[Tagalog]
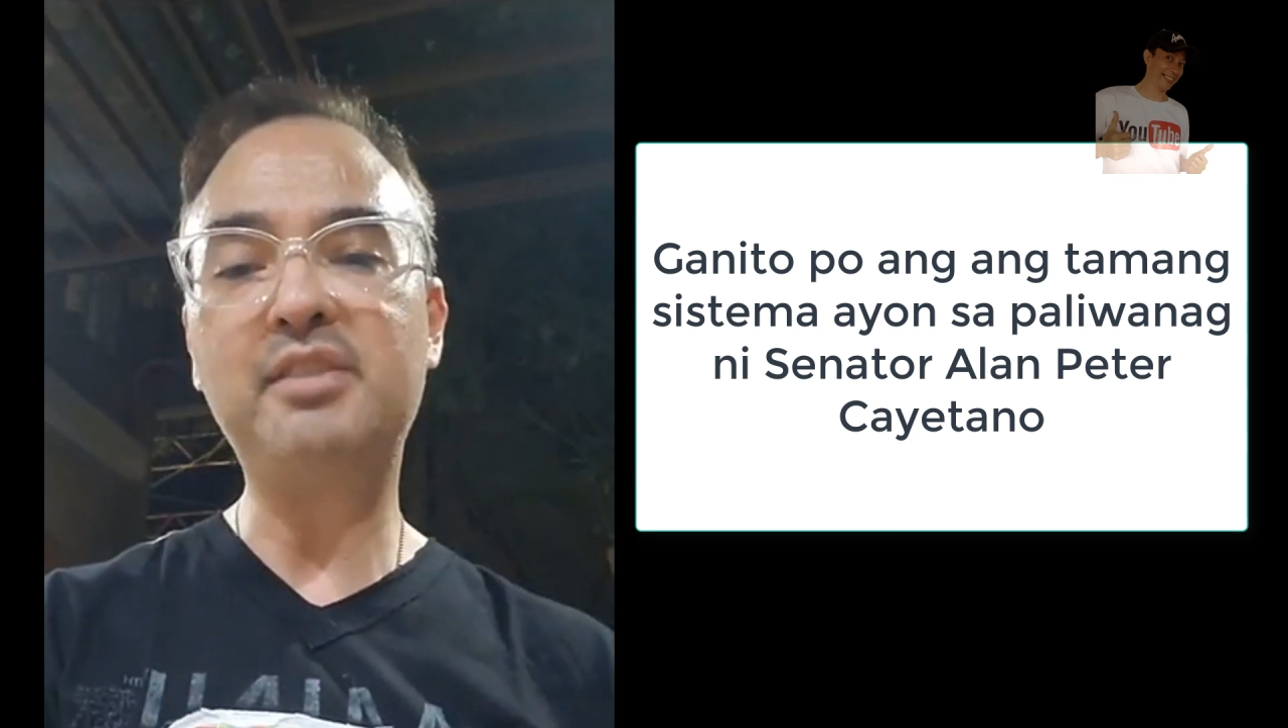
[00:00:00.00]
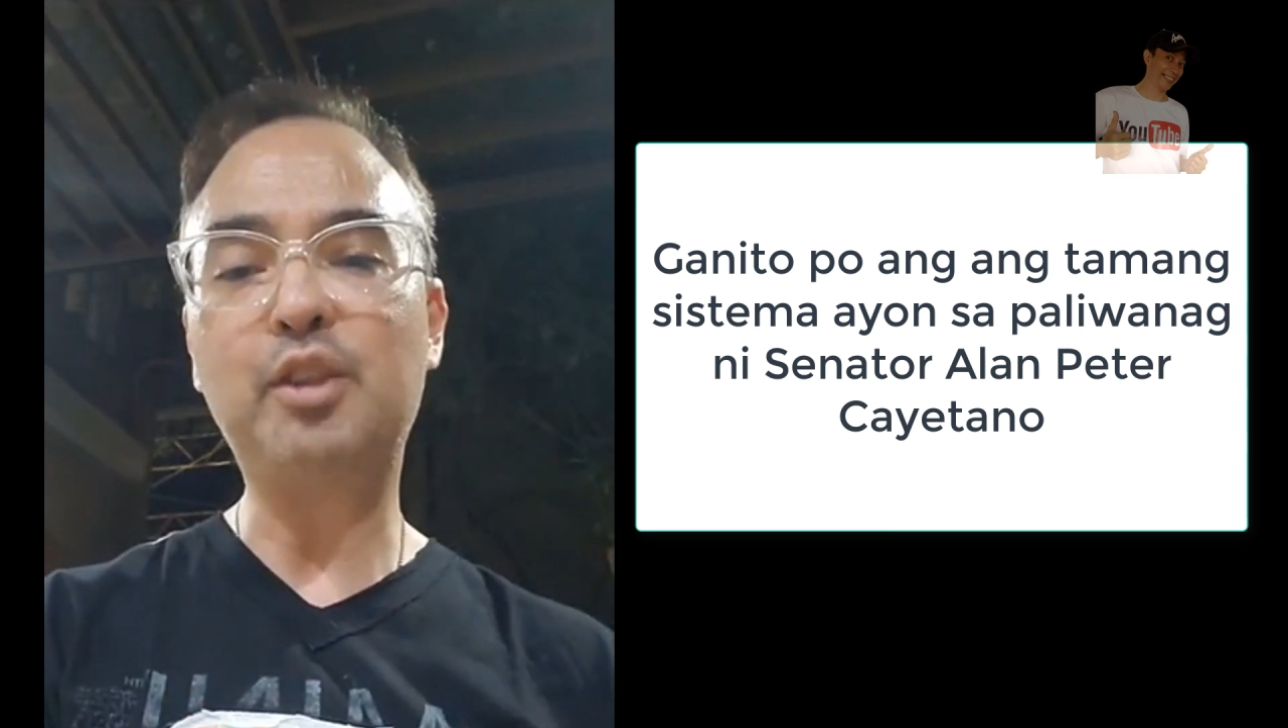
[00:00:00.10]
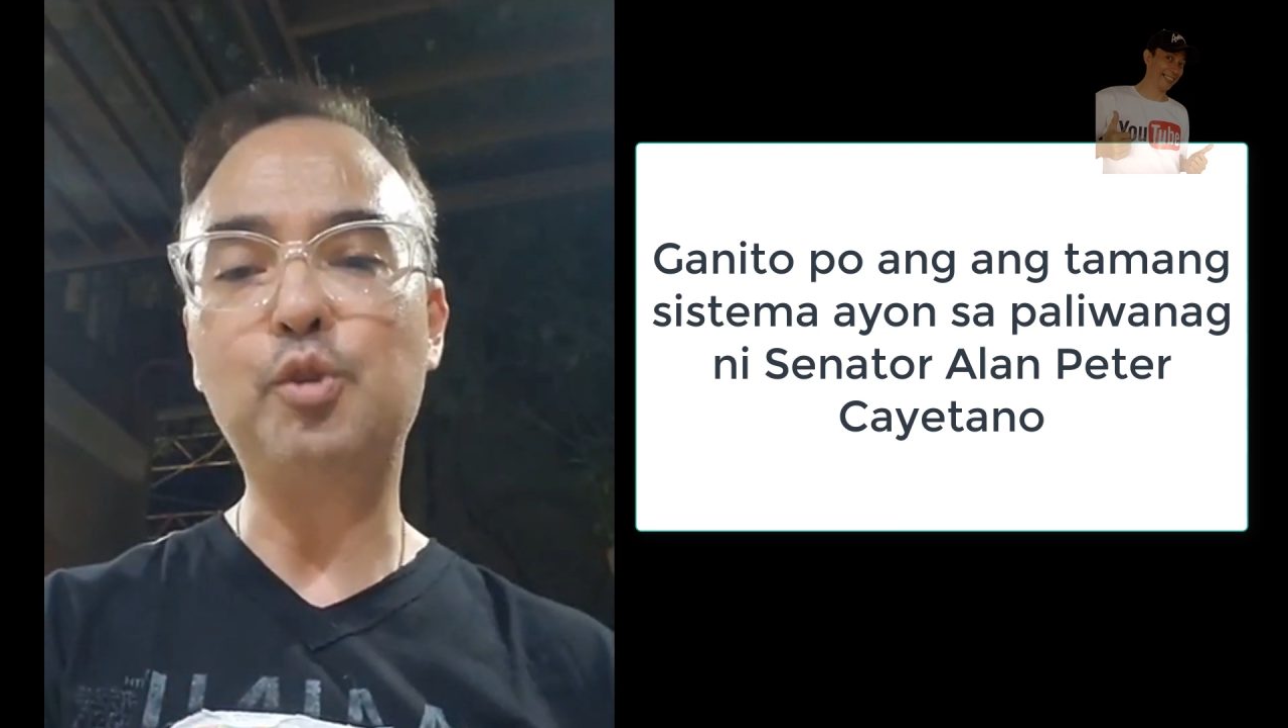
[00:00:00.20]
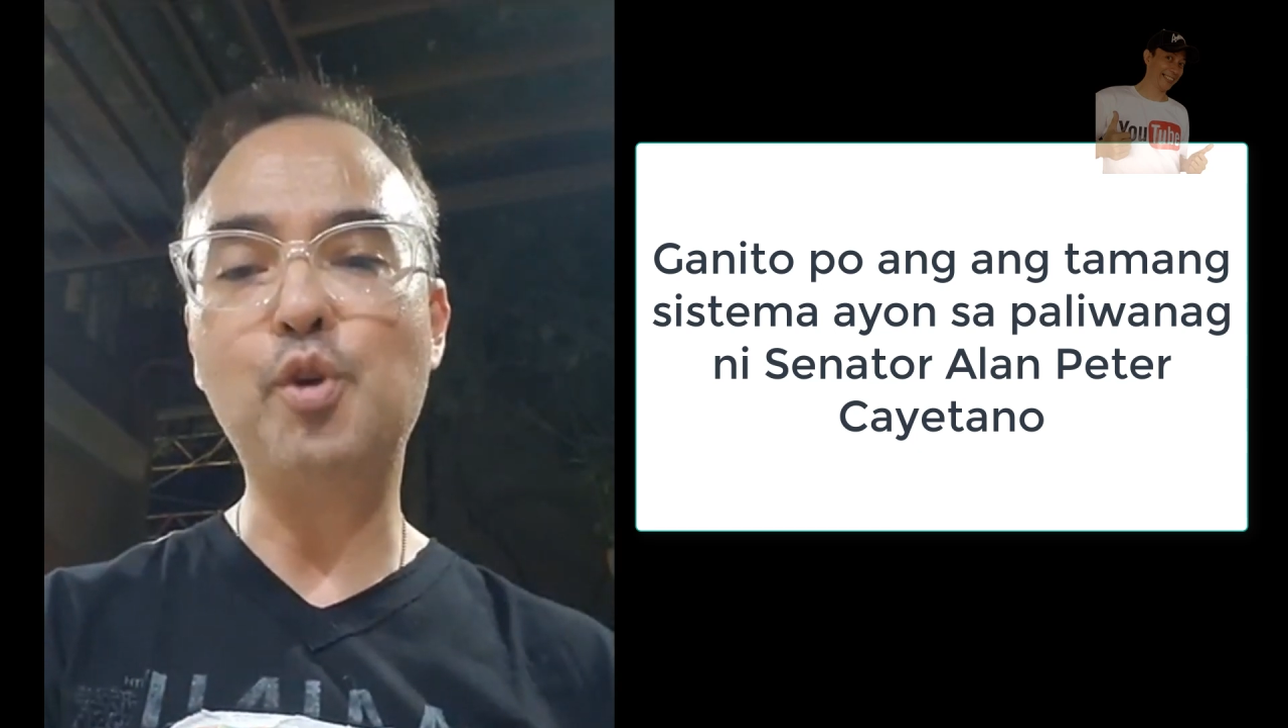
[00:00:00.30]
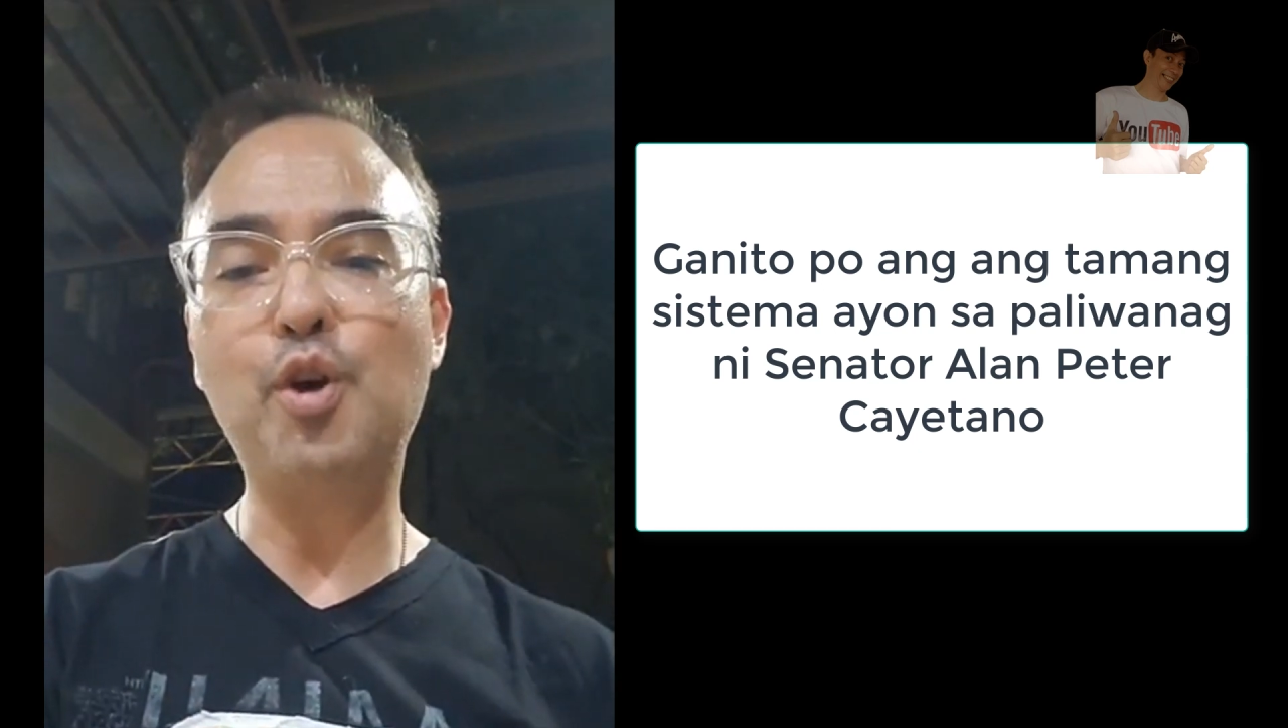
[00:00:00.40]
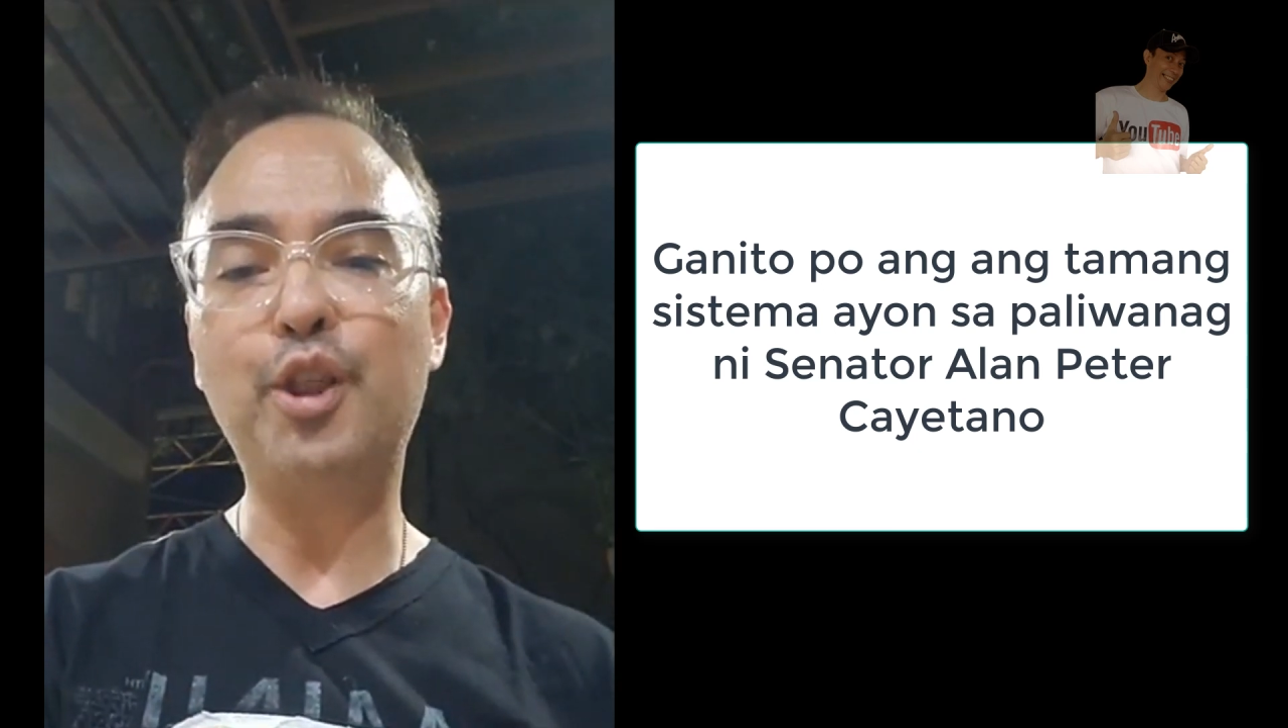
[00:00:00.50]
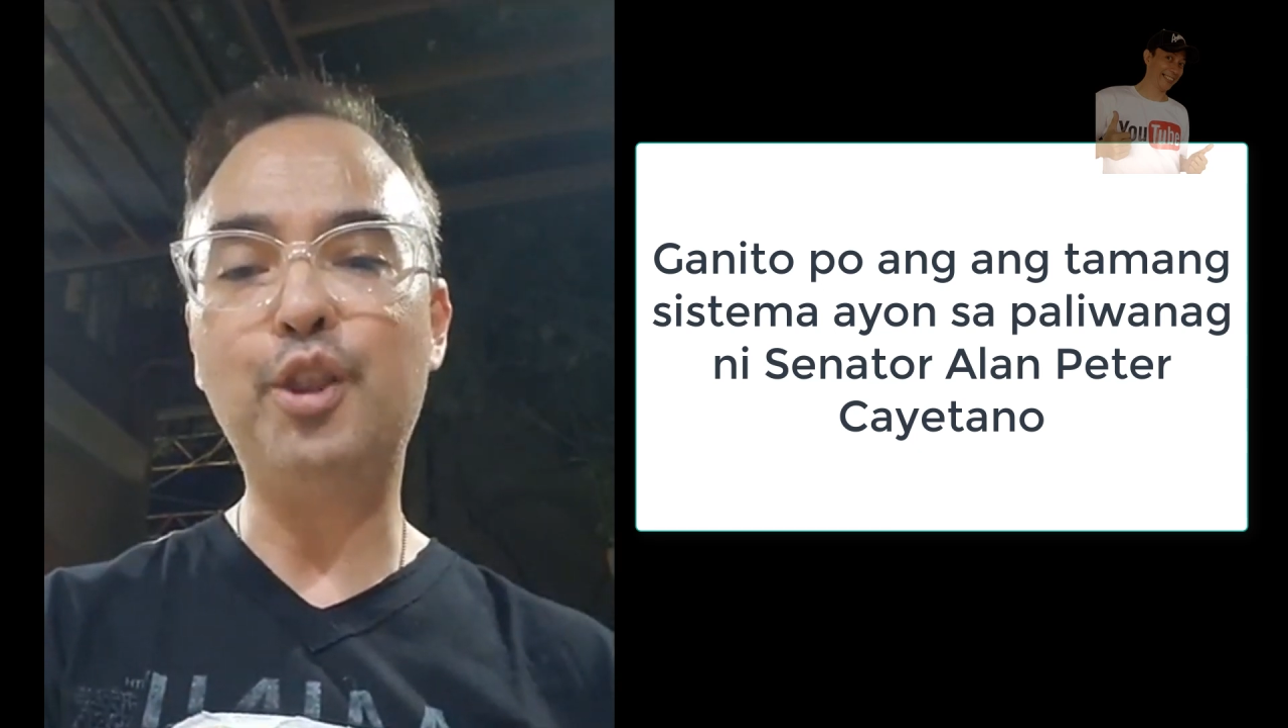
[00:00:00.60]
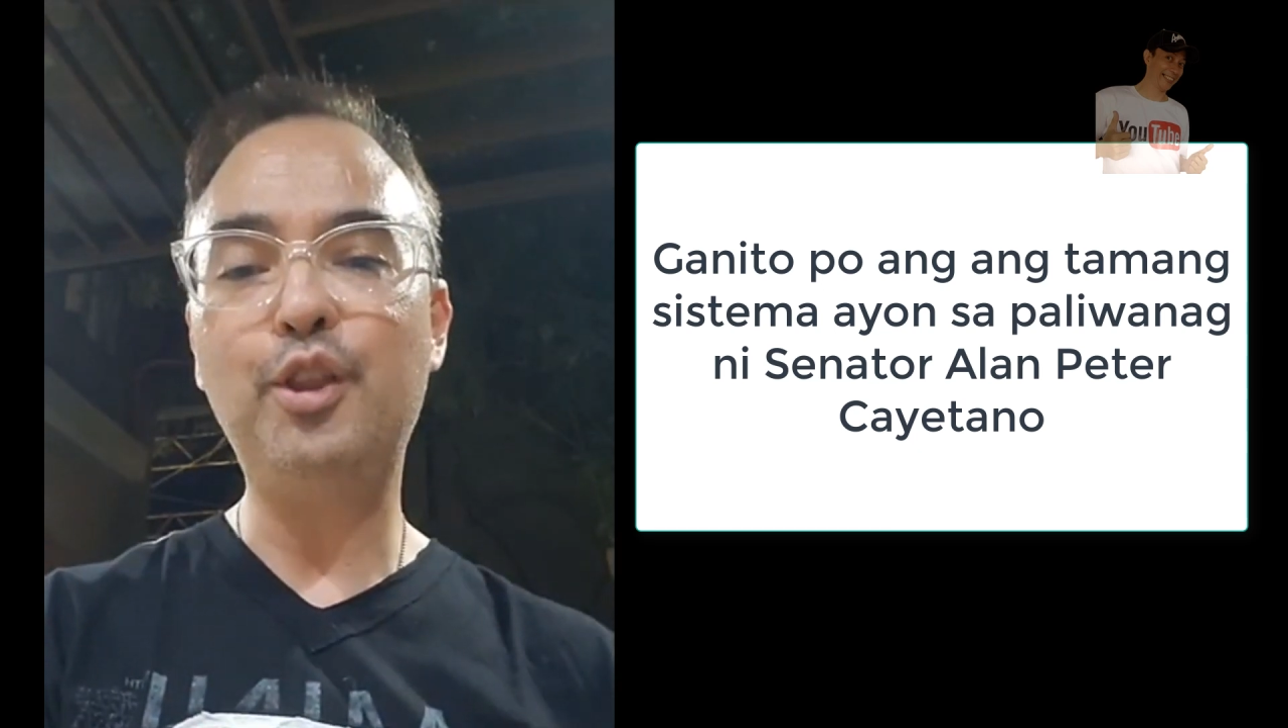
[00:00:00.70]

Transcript: sa tuhod.